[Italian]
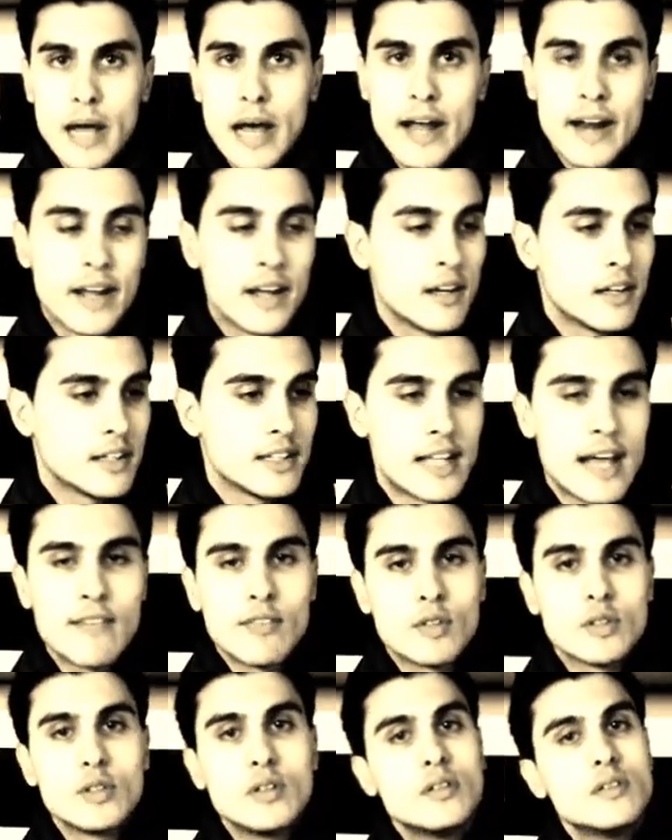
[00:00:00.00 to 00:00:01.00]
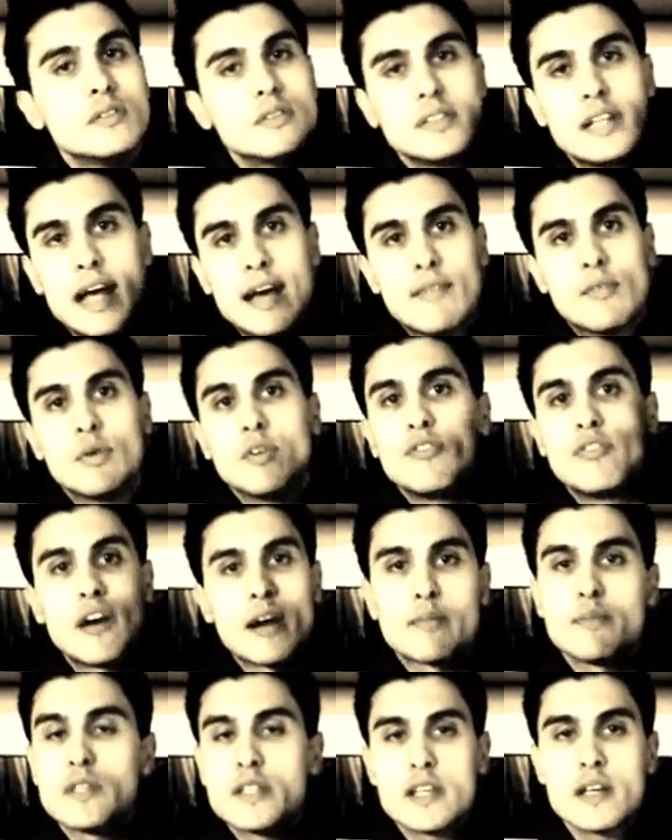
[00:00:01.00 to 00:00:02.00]
Bene, devo, devo
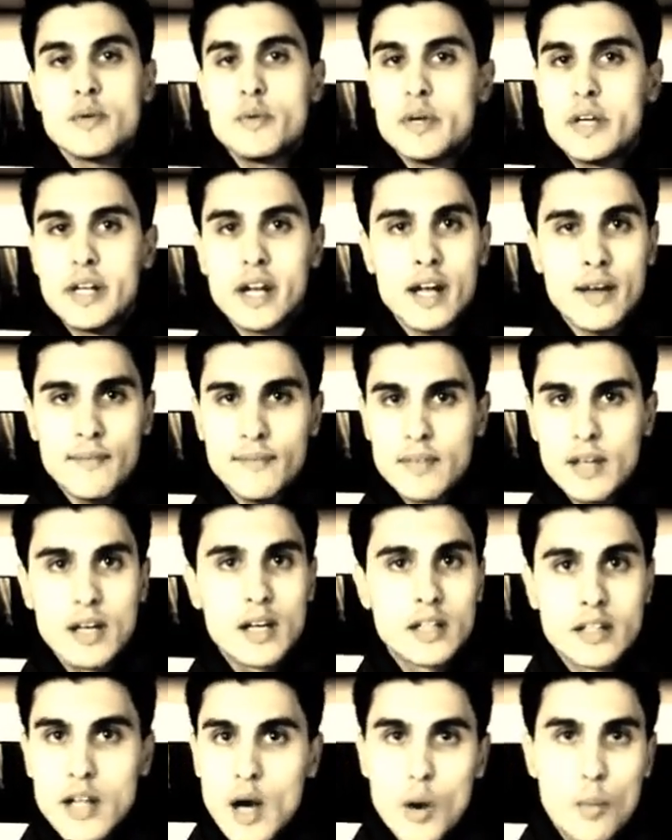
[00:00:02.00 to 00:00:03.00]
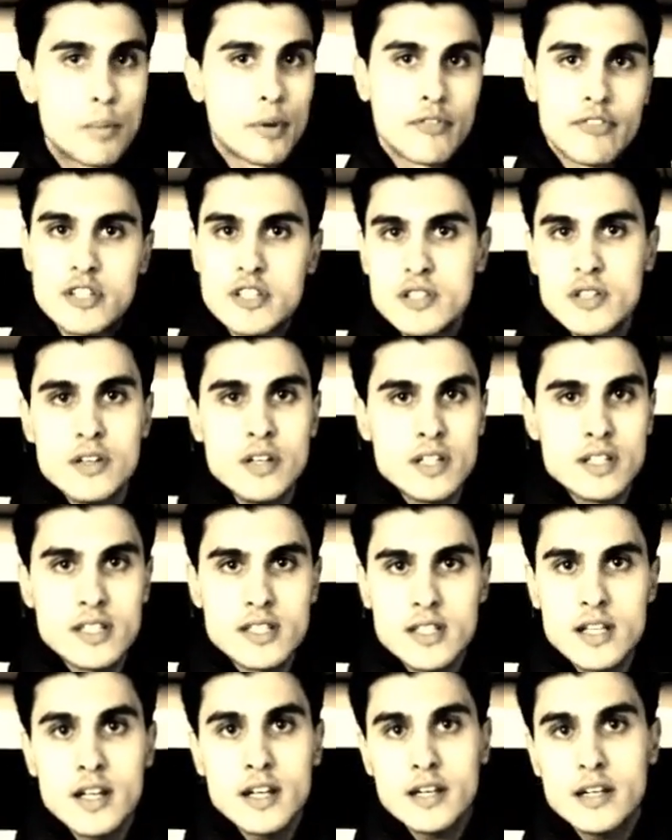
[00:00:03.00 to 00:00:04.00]
farmi seguire da un
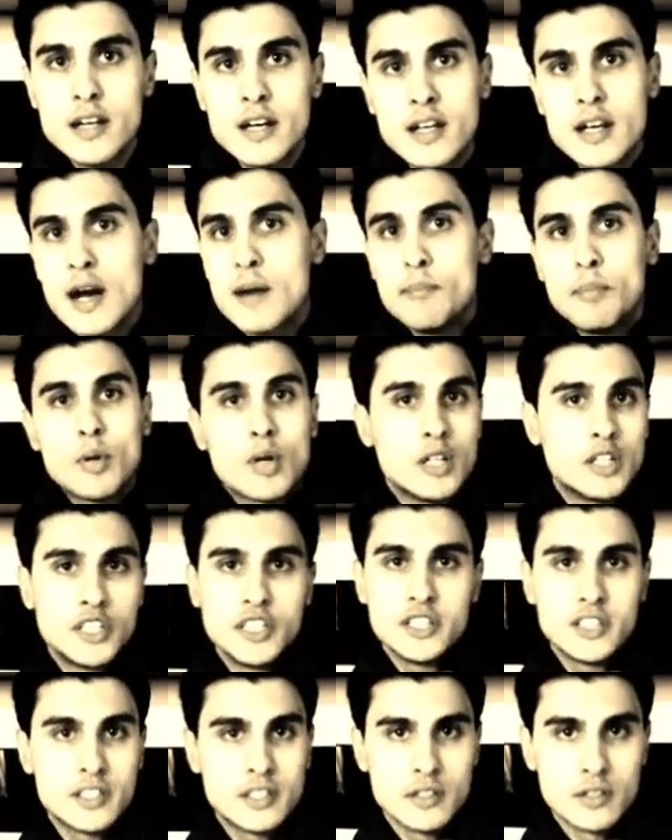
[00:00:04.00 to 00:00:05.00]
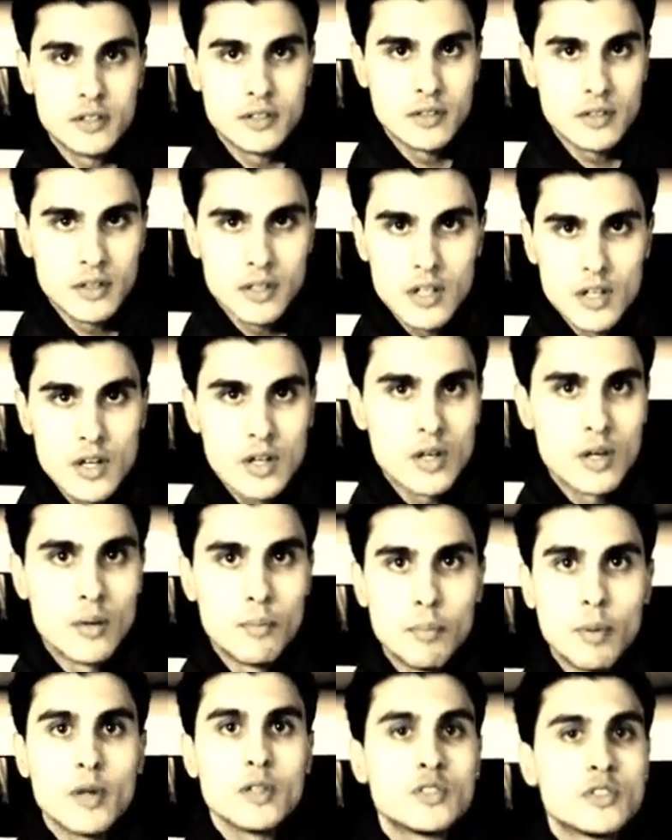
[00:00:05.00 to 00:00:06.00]
professionista nel campo calcistico
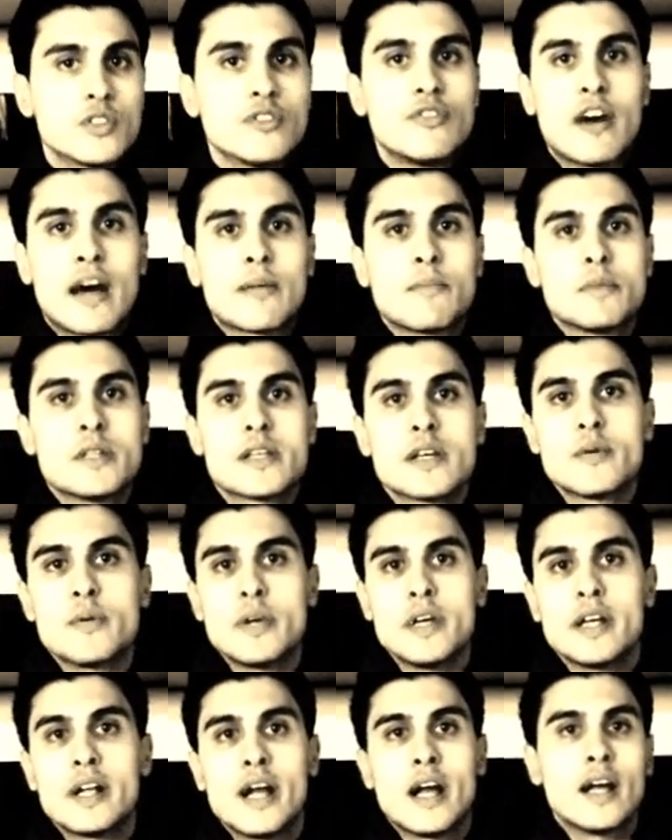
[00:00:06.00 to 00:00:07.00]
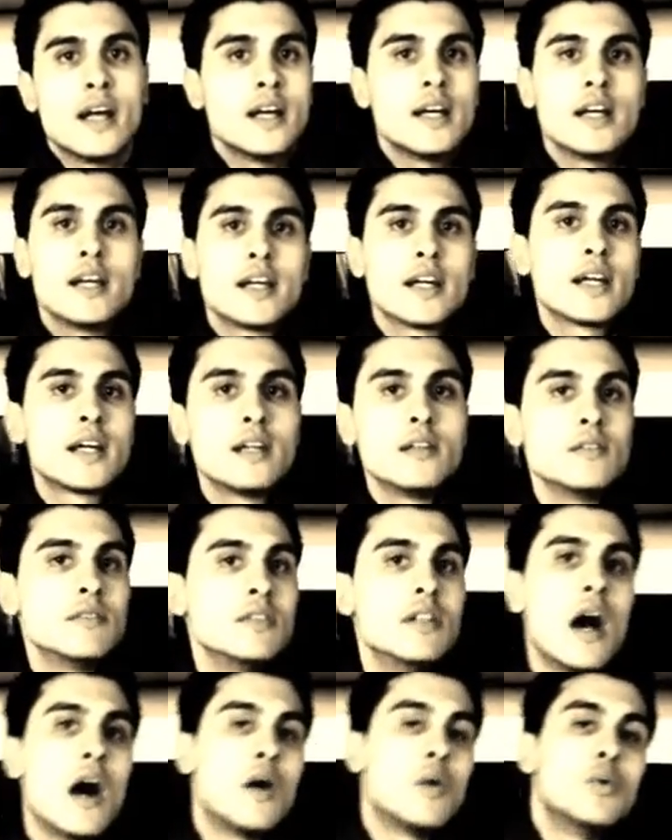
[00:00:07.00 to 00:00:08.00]
non posso farmi seguire
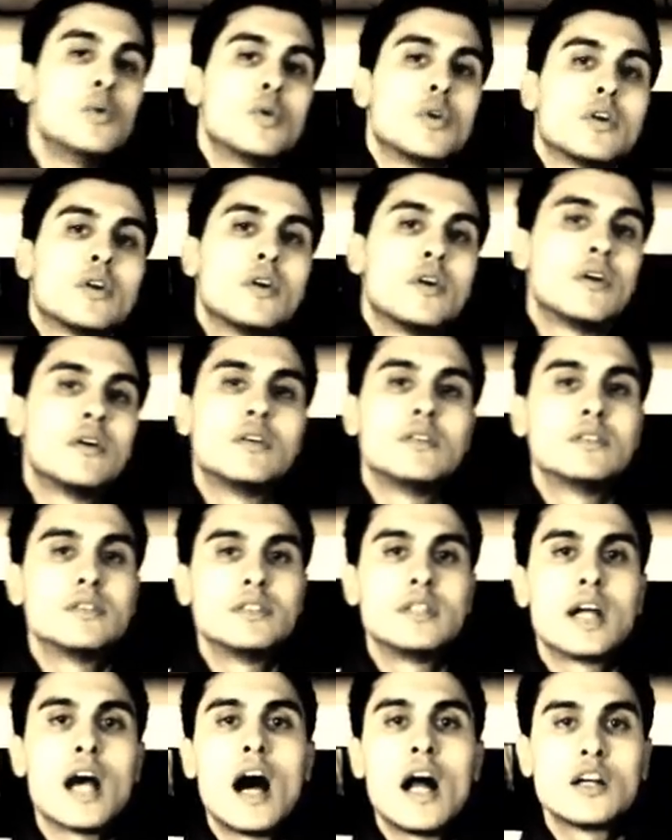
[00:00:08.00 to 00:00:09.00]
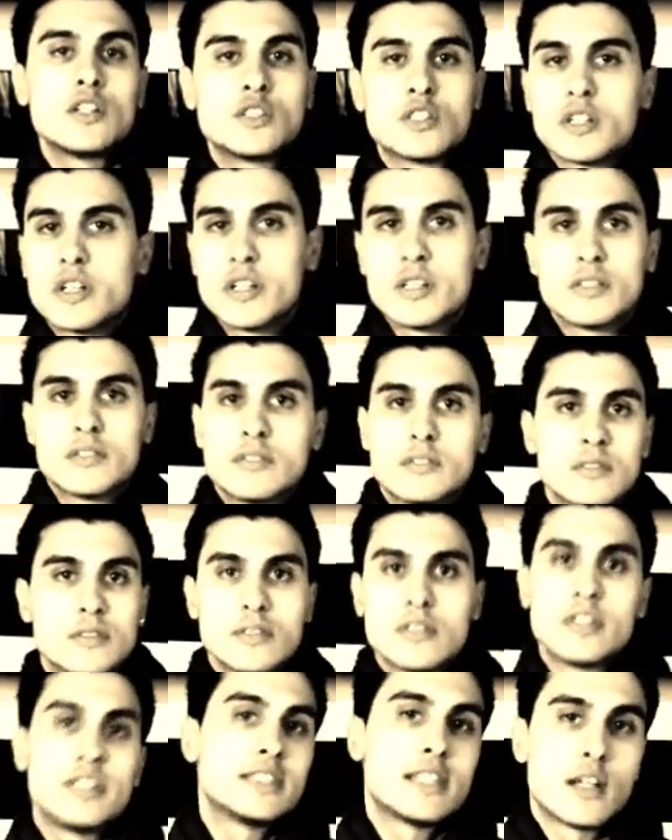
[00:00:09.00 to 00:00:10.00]
da uno di calcio che
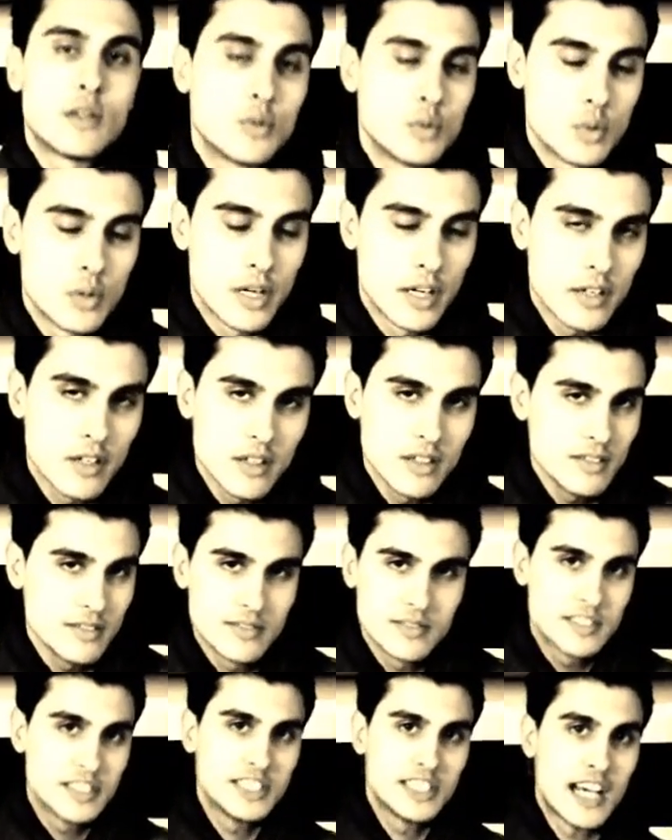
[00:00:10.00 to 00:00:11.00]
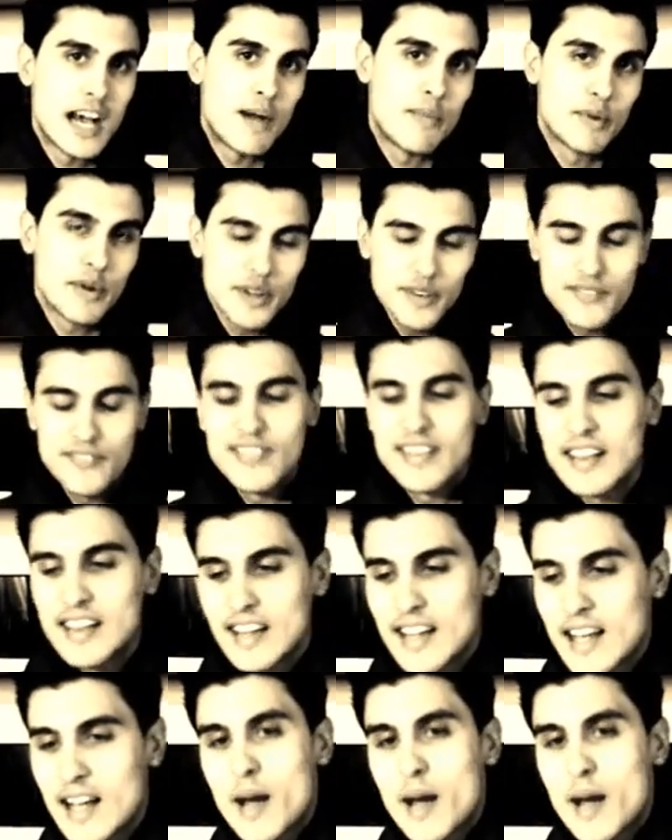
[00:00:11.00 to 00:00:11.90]
non, non ne sa nulla, no? Ci siamo, no?